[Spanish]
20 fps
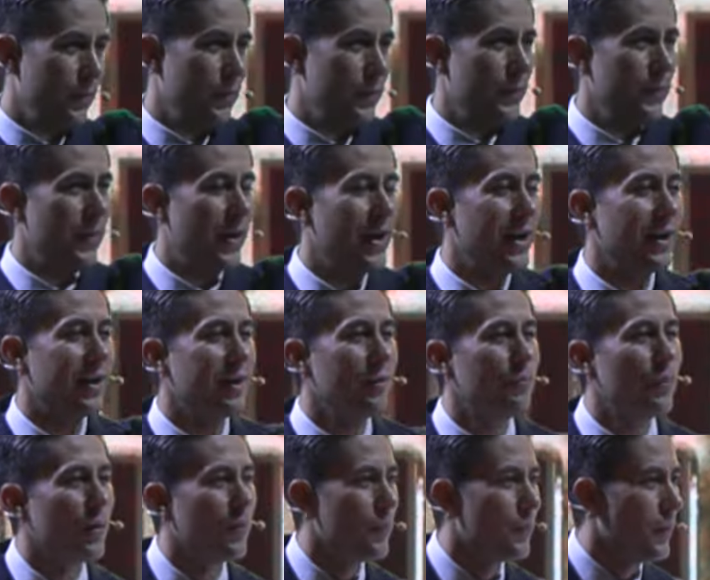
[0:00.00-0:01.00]
para el
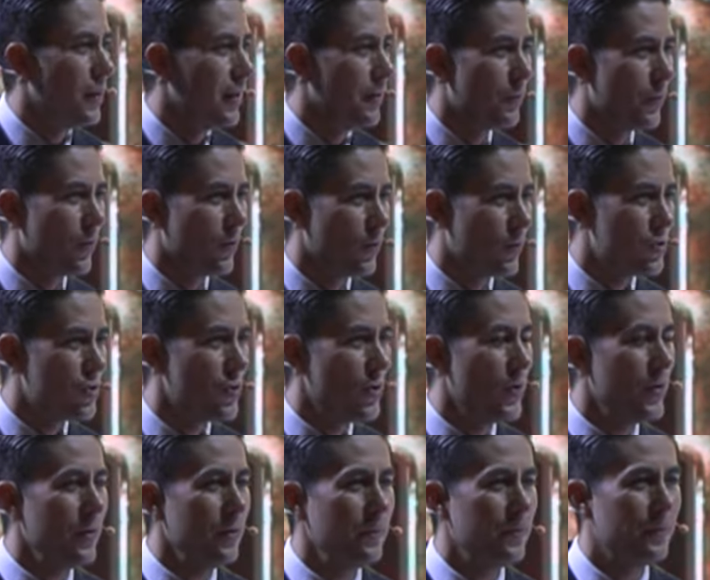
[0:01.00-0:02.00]
equipo de
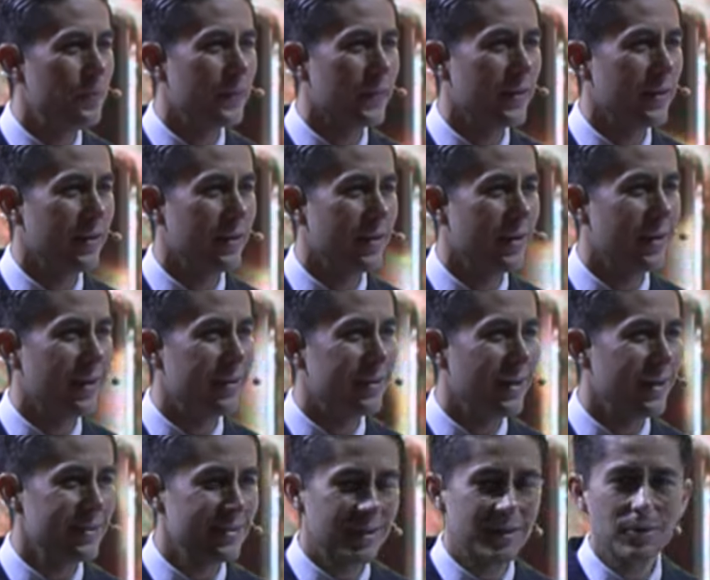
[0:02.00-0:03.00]
producción, que
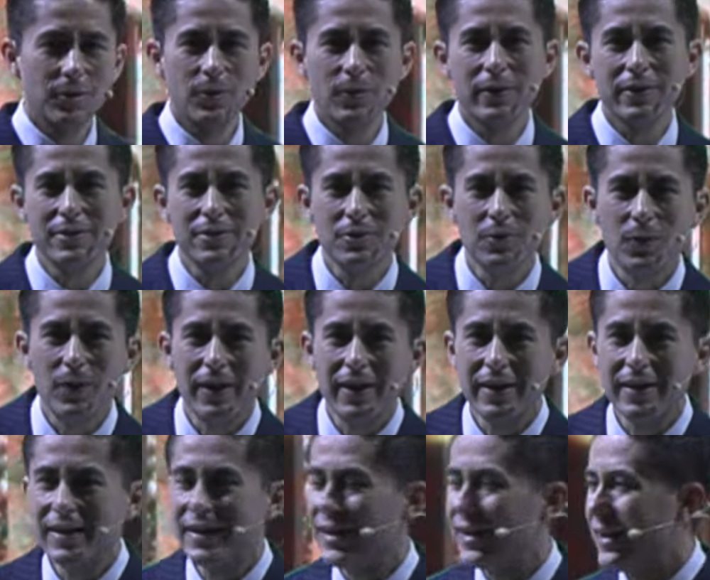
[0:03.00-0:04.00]
detrás de todo esto
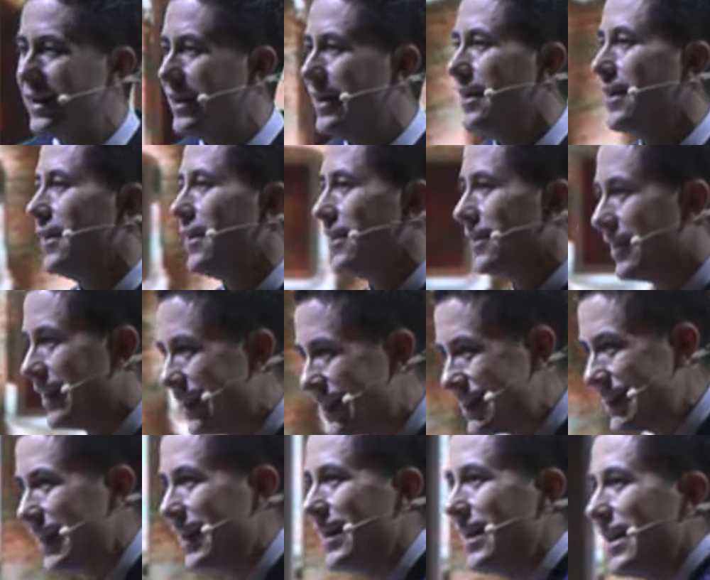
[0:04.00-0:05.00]
hay
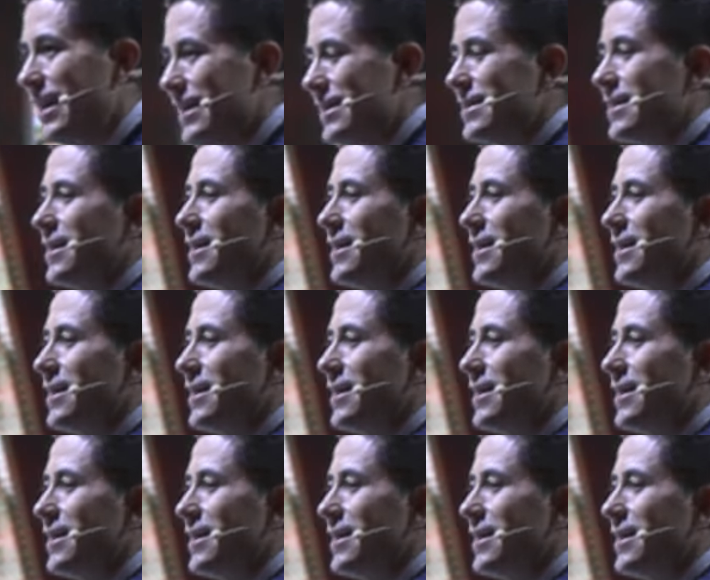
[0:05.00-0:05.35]
decenas y